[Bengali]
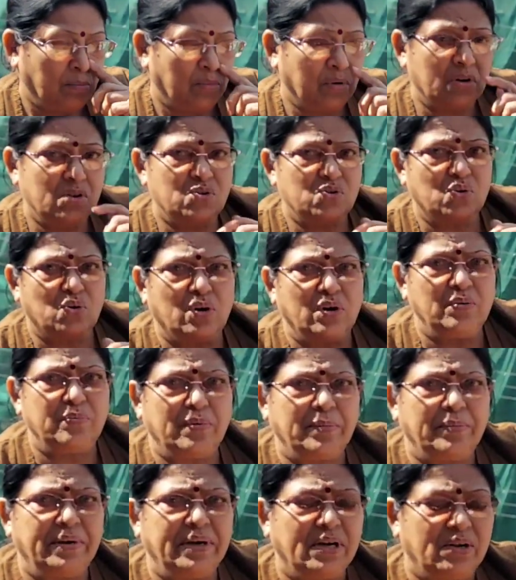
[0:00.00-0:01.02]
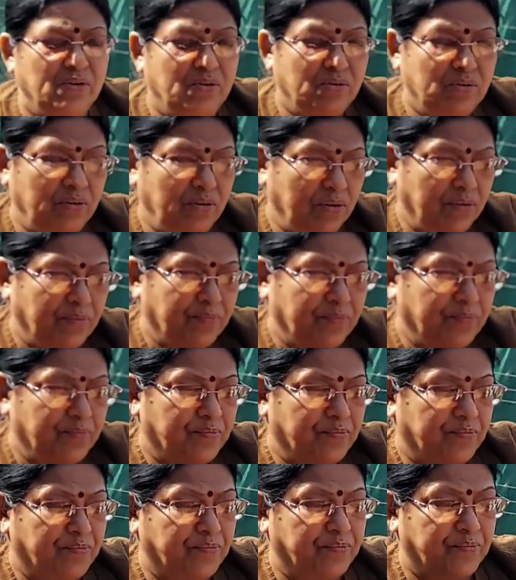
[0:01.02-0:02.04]
একদম ঠান্ডা ঠান্ডা ওয়েদার
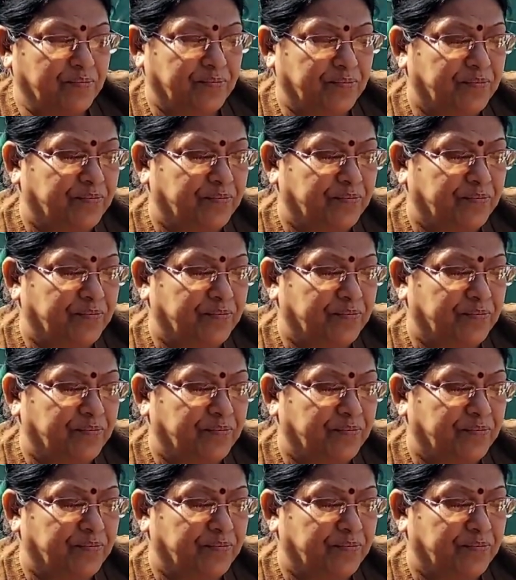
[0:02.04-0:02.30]
গত বছর